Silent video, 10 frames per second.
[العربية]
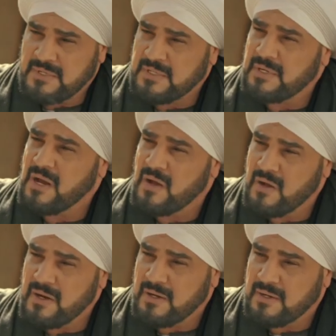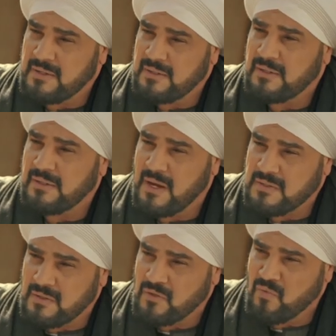بس اللي اخرك اللي
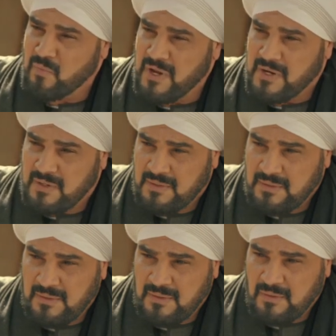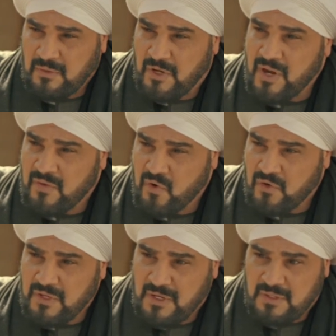حصل لامك تاخديها في
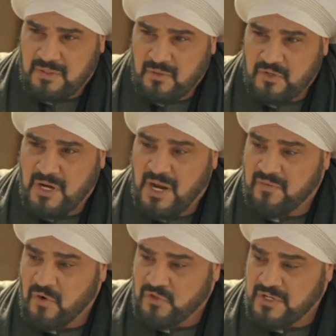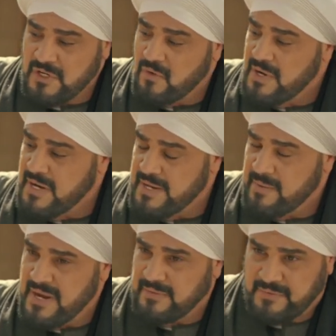حضنك وسالي على فوزيه
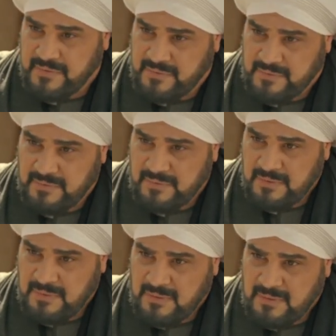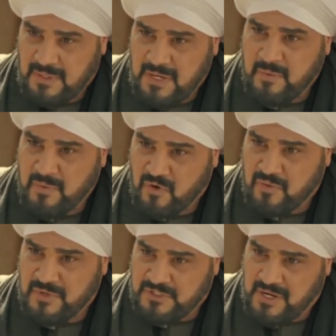ولادها بدر جربي
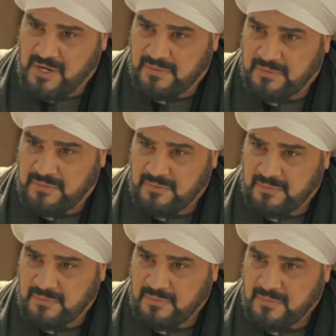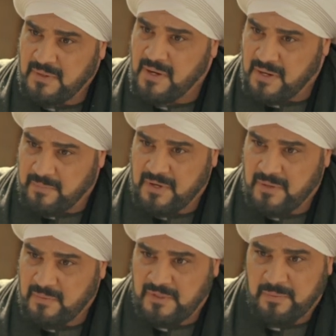منهم يا شاهد جربي
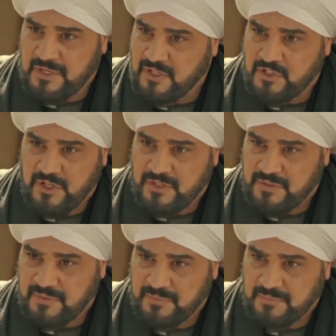ما تبعدي شيء